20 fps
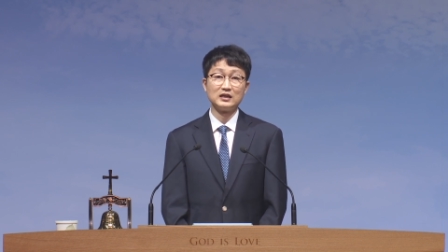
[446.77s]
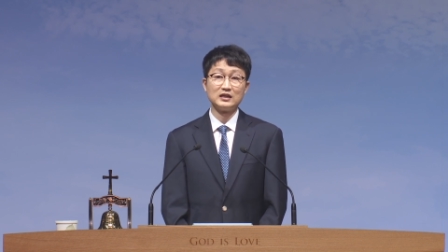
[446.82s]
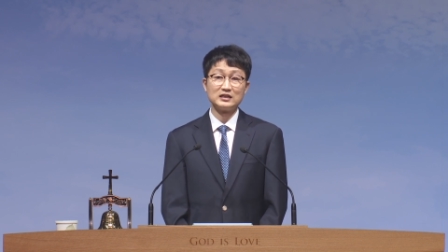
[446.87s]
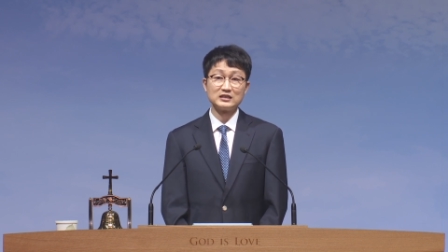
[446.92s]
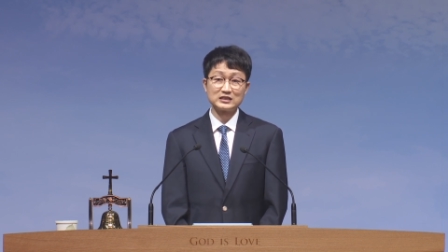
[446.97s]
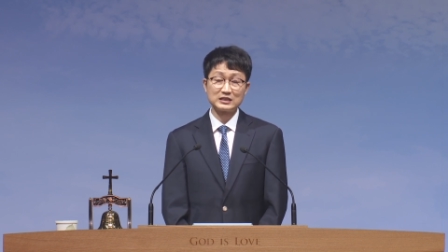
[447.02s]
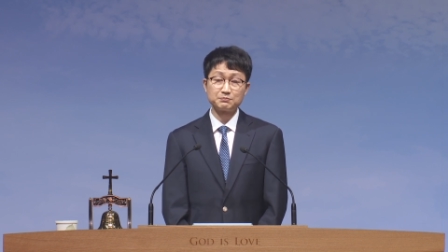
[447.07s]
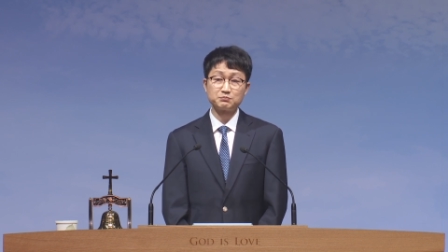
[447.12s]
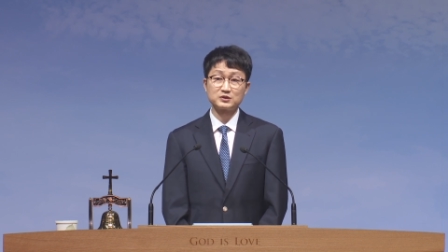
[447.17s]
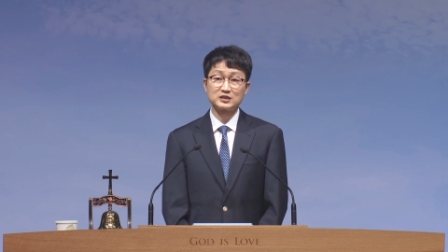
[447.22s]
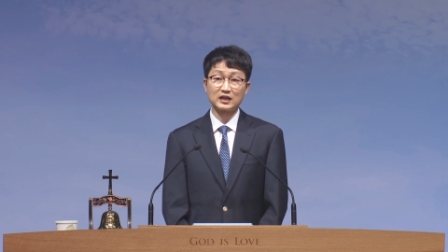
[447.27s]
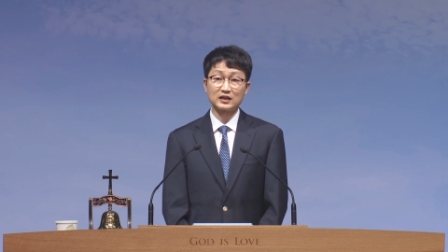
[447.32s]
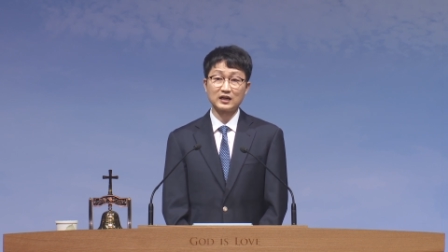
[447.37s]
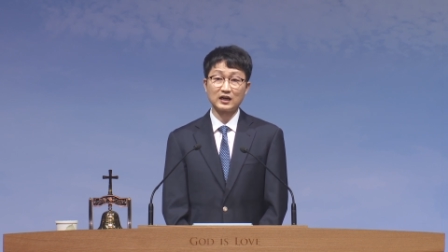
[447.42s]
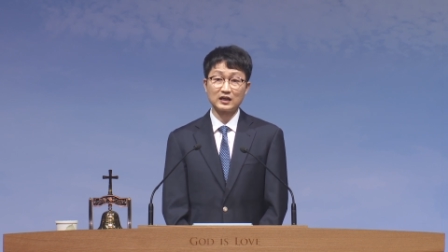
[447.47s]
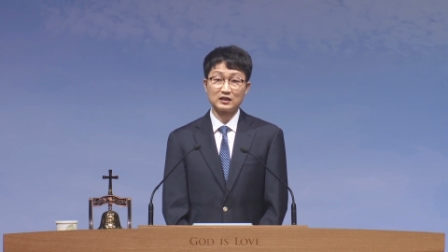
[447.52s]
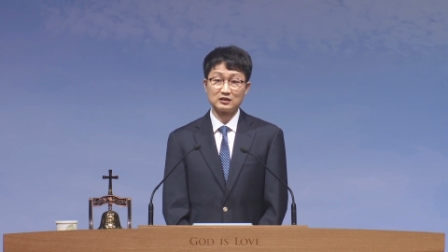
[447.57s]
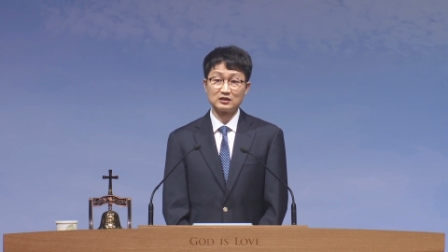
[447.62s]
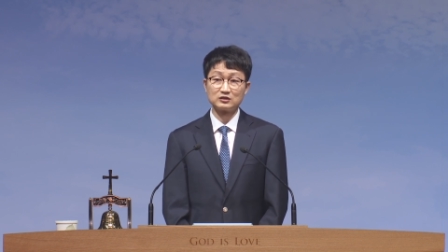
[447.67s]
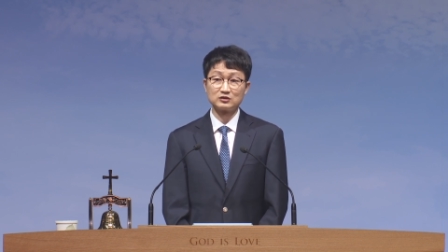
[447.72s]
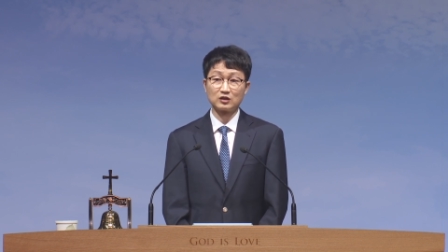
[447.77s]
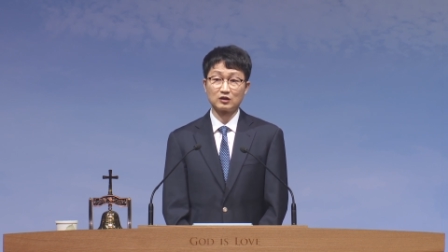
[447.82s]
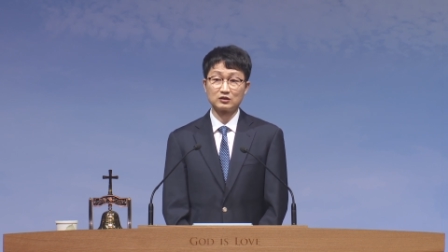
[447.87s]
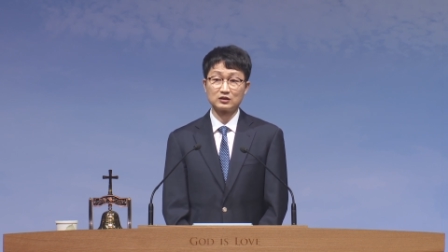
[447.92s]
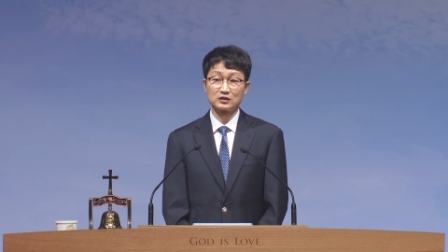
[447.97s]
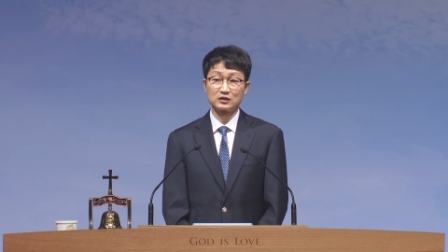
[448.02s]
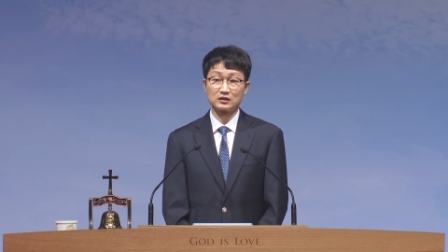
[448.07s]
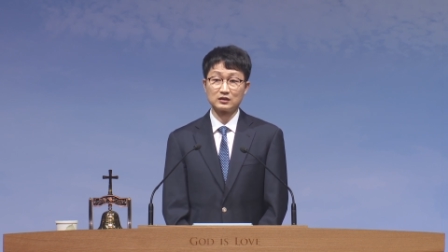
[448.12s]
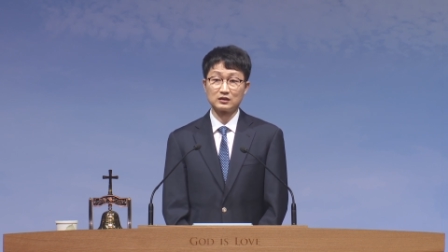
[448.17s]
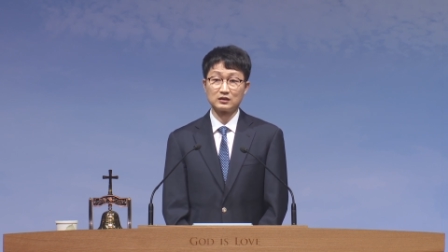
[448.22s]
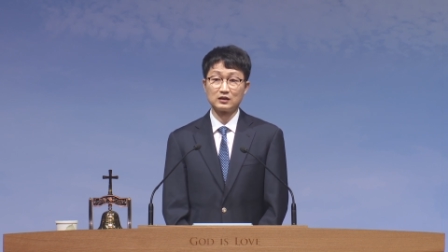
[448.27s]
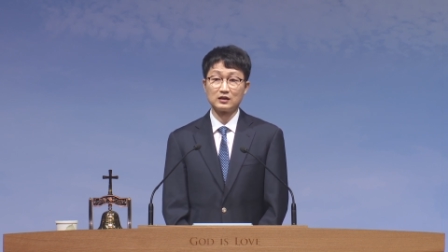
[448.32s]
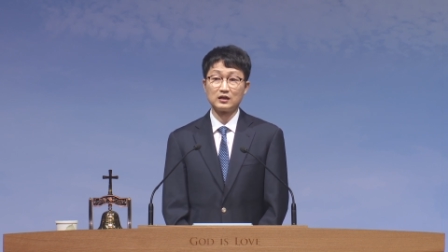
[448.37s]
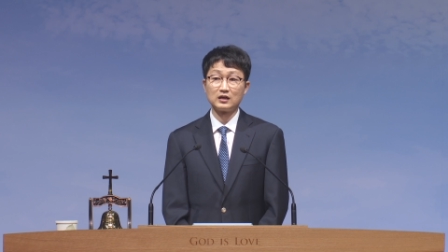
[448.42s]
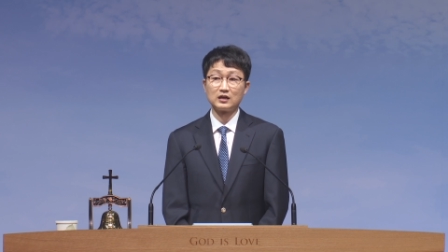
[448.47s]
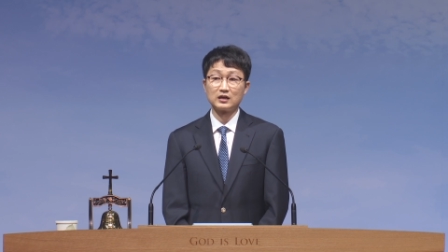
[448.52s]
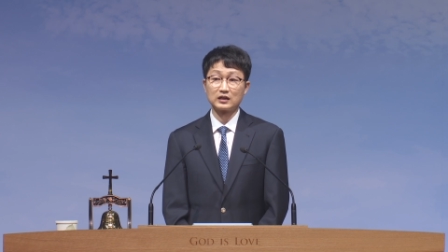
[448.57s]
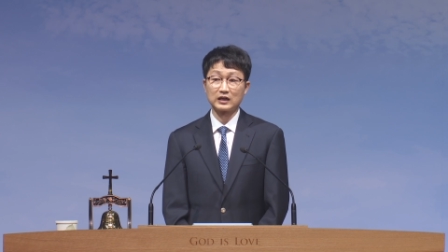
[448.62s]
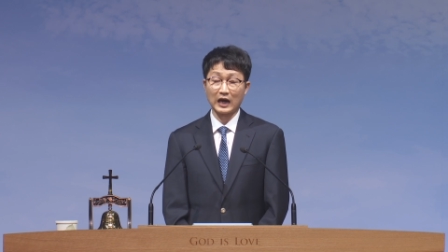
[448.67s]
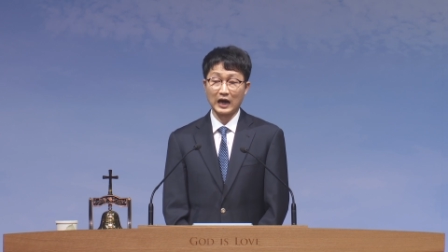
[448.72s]
십자가의 능력을
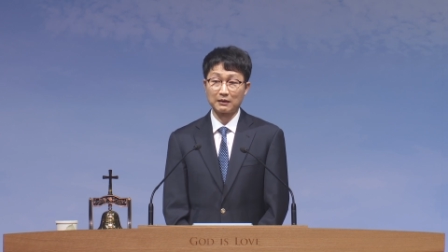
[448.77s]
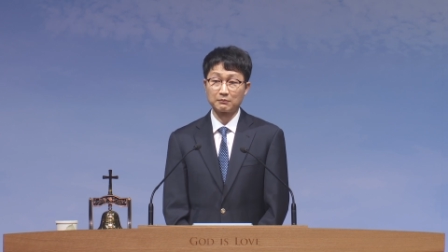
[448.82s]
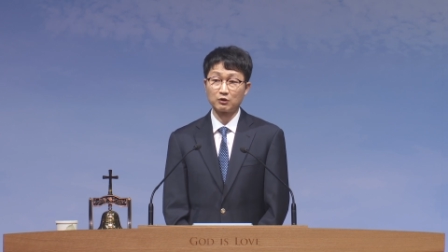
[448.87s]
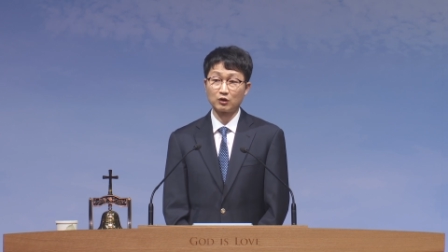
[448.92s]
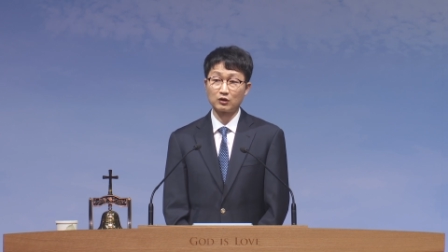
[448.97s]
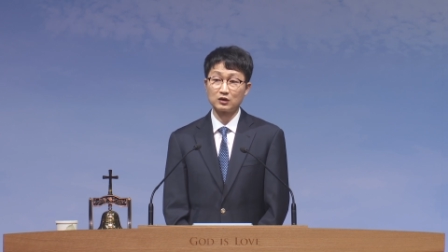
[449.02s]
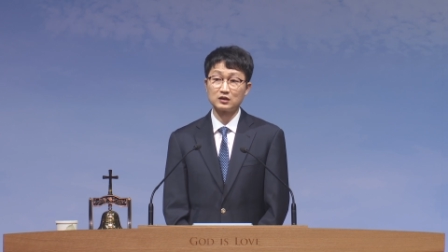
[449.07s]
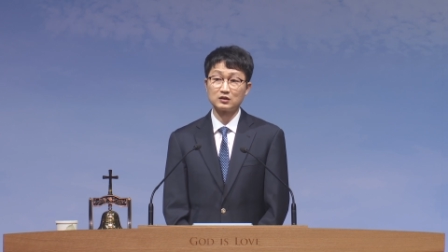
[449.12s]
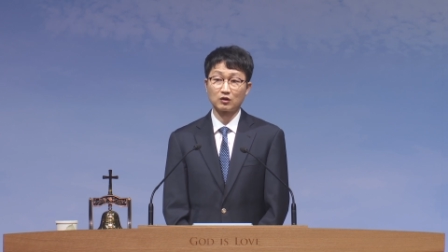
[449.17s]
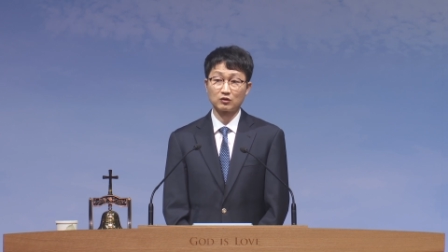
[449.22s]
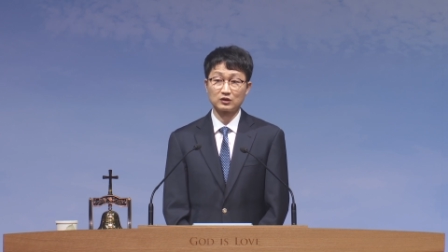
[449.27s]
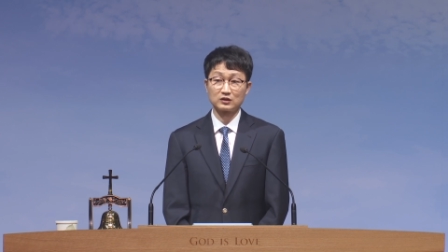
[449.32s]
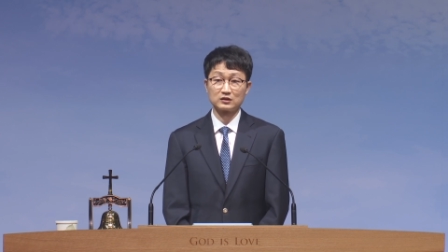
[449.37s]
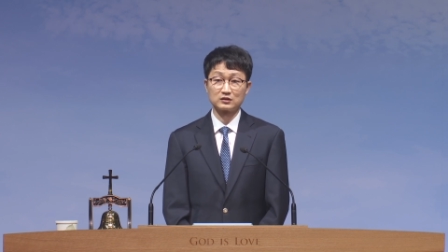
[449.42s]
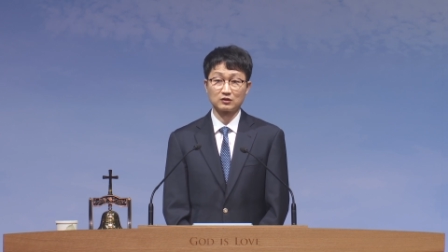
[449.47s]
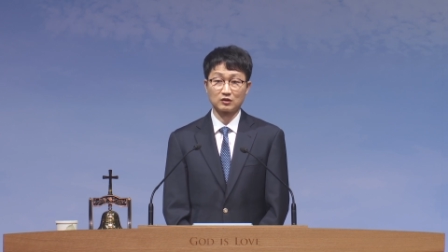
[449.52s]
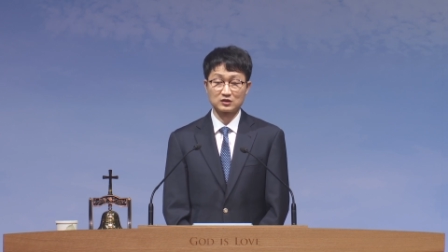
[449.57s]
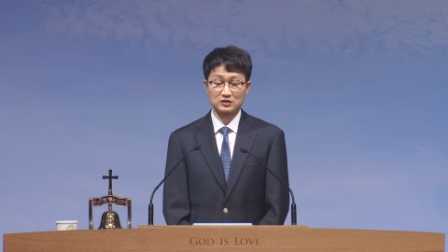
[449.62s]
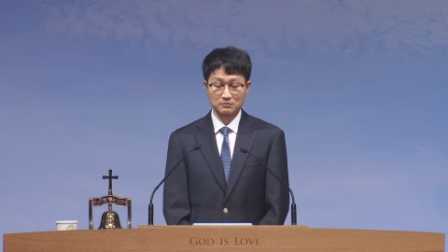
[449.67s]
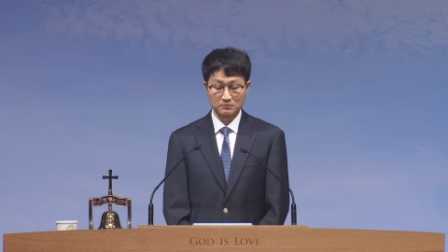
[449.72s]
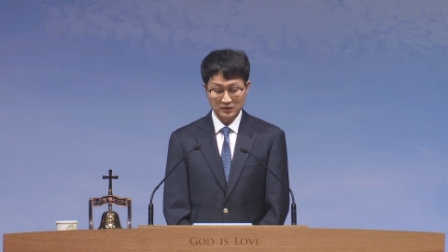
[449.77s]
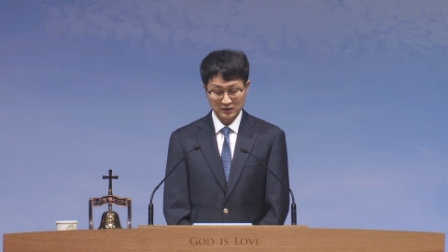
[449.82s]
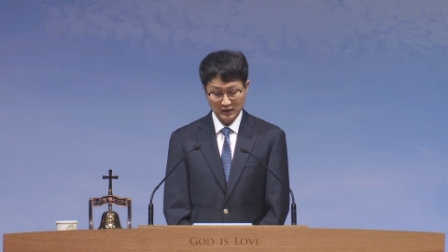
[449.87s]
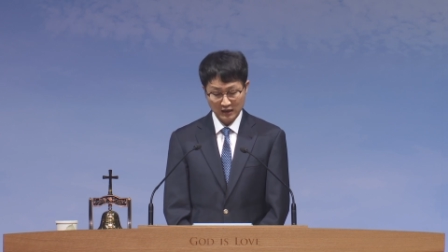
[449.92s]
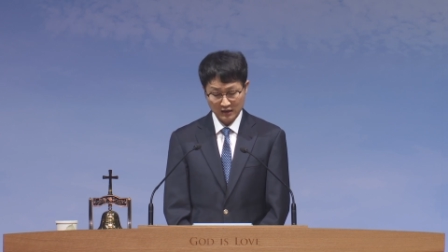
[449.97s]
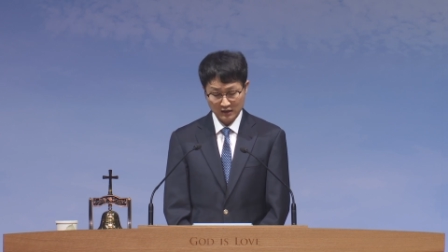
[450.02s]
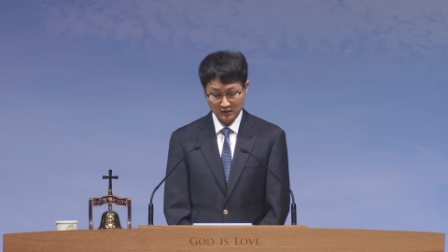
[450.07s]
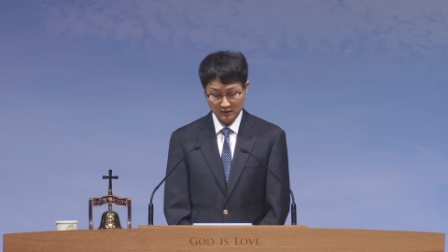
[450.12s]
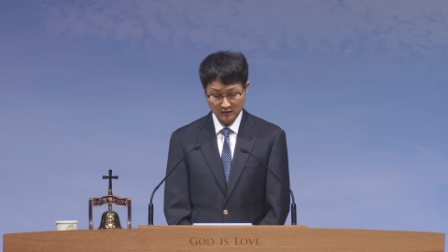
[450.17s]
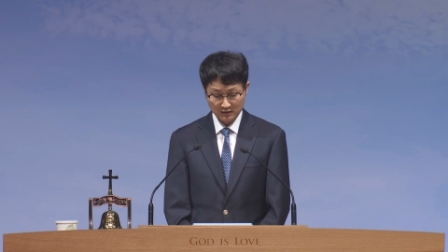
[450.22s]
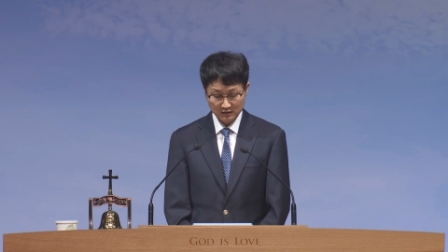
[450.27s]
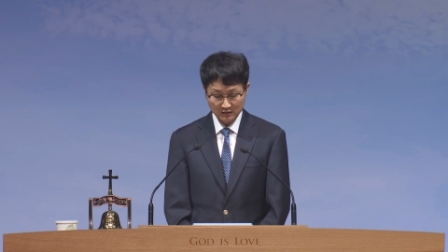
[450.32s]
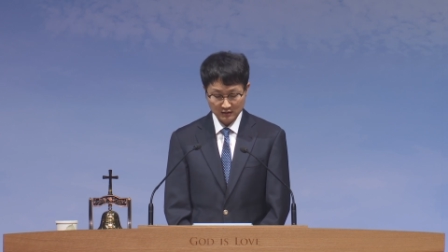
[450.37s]
가벼이 여기는 것입니다.